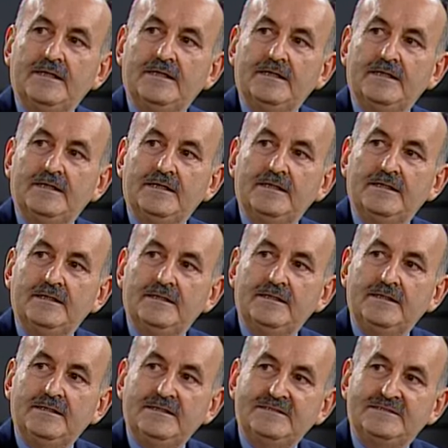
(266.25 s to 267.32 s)

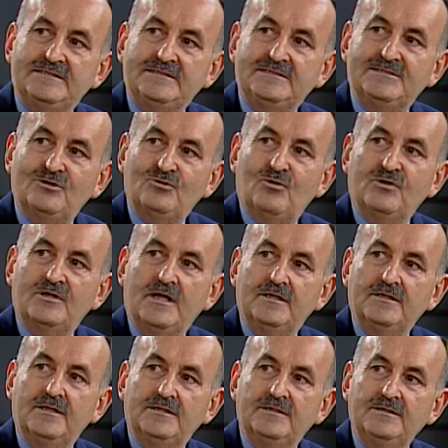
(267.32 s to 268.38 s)
e, işsizlik
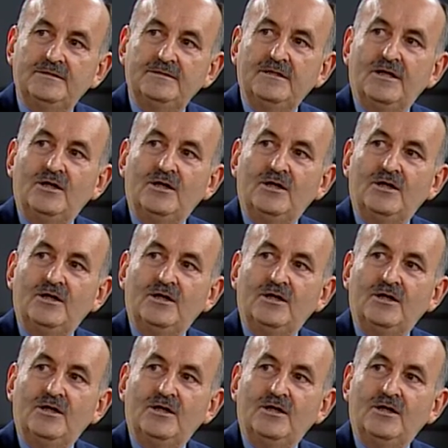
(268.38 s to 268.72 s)
oranlarının